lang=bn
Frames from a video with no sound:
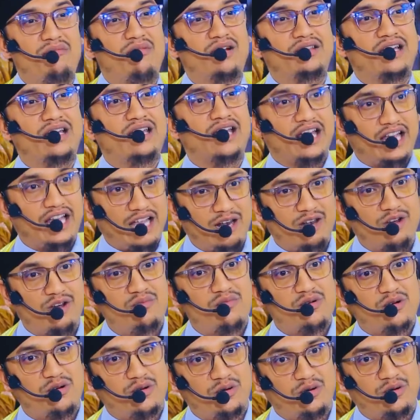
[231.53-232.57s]
আমাদের
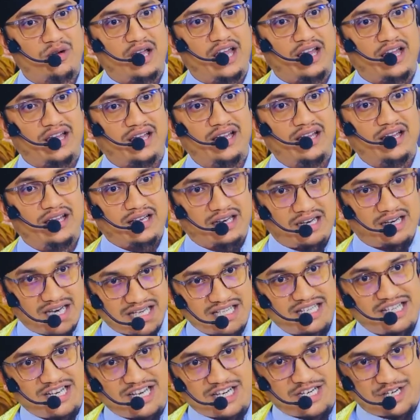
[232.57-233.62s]
ইলমগুলো
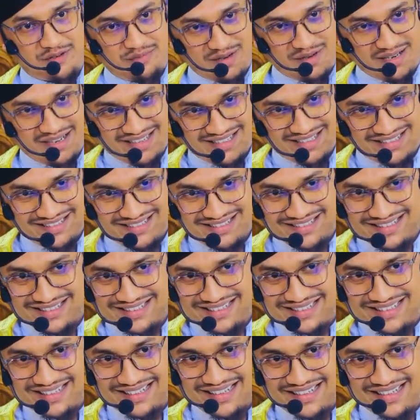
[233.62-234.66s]
কাজে আসবে
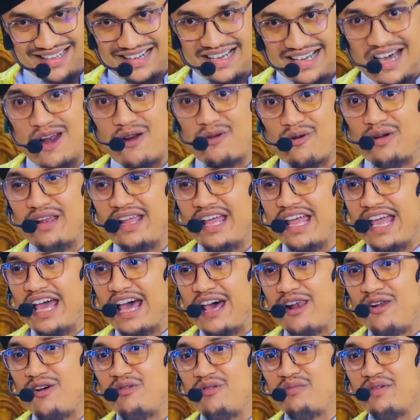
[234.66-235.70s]
কারণ উনি
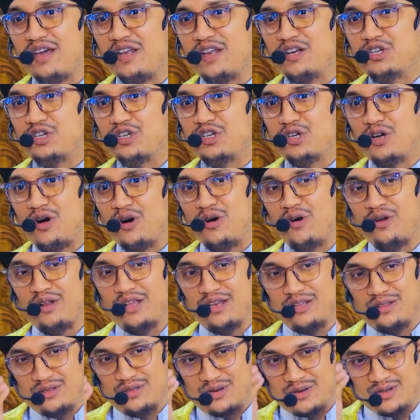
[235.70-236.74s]
এলমের
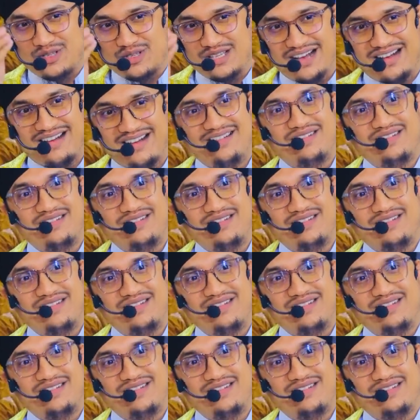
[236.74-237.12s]
শহরের দরজা